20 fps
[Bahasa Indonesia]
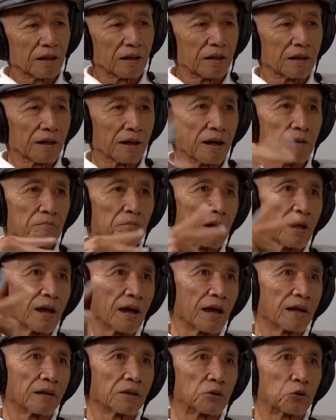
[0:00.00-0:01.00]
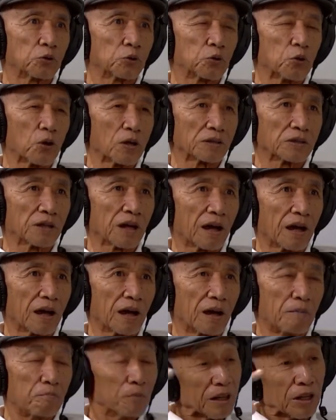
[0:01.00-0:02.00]
Ketika melihat
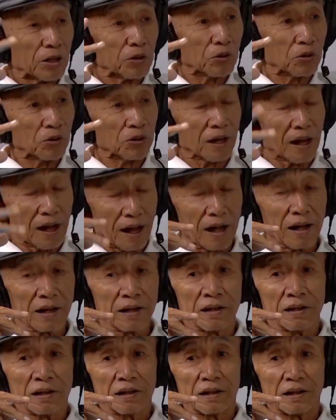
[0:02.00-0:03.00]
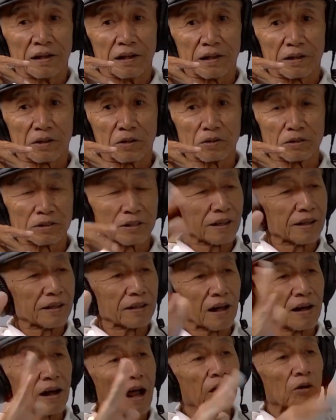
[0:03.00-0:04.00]
cuaca mendung ya, itu
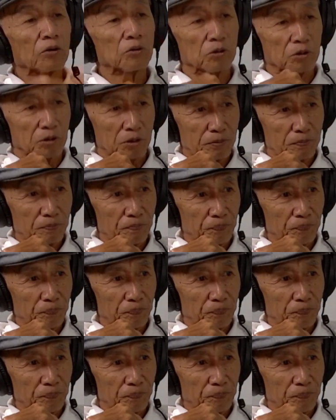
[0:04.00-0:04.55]
kita ragu.